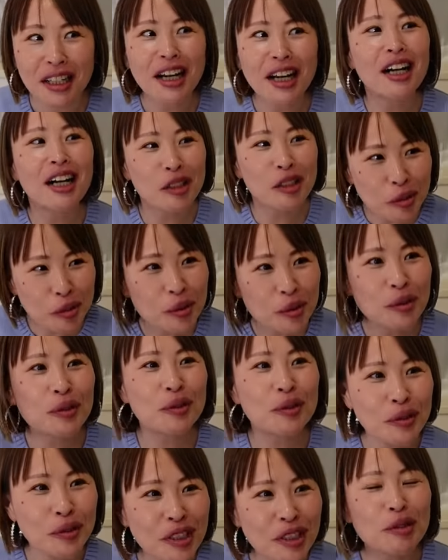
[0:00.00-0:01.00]
あ、こういう
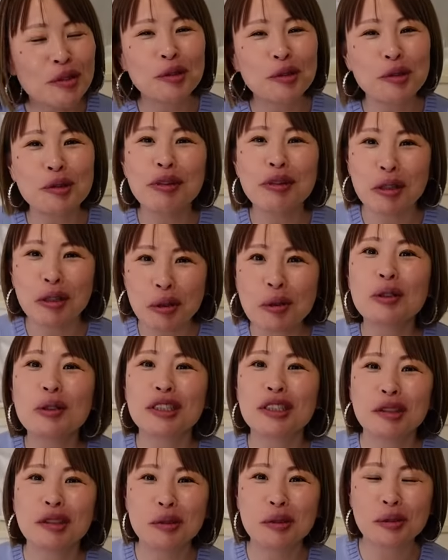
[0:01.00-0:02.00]
ふうな言葉を
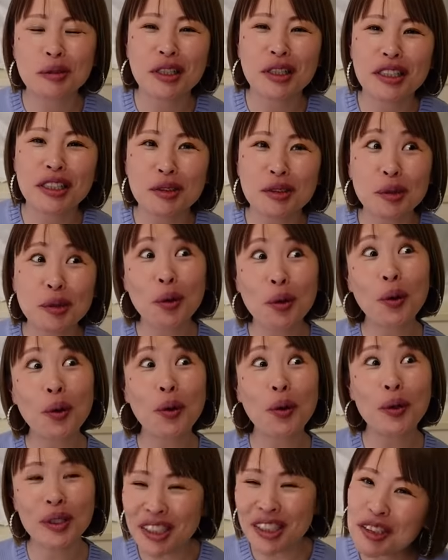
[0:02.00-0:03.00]
日頃から言っとこ
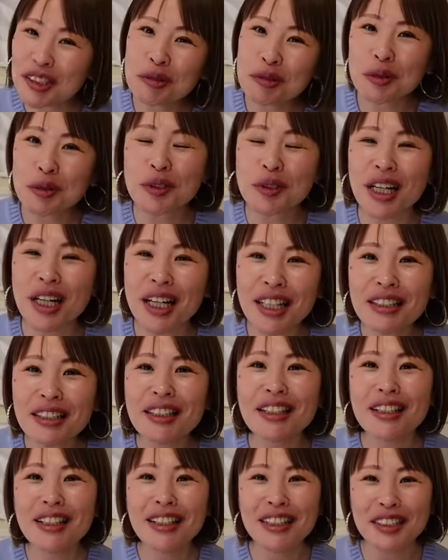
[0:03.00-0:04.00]
うっていうものがあっ
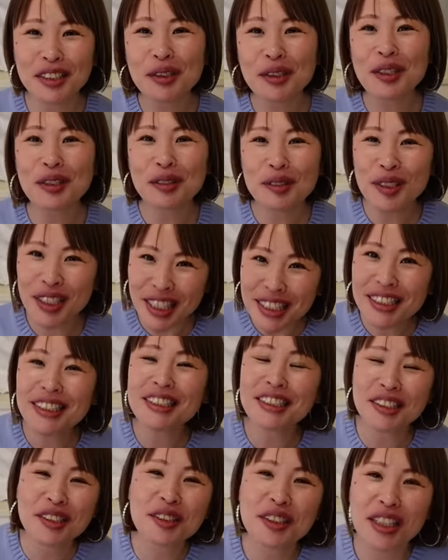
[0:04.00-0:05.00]
たら、それをね、ぜ
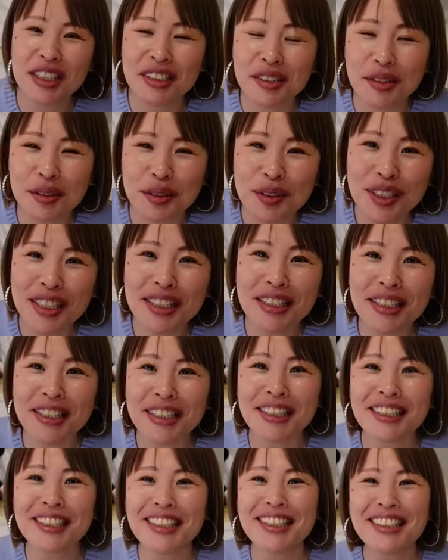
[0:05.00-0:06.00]
ひ使い続けてあ
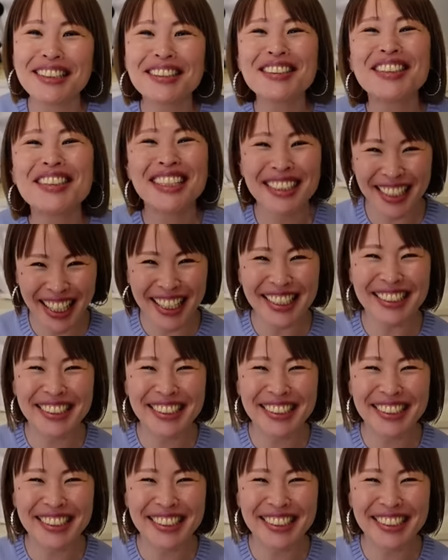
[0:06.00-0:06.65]
げてください。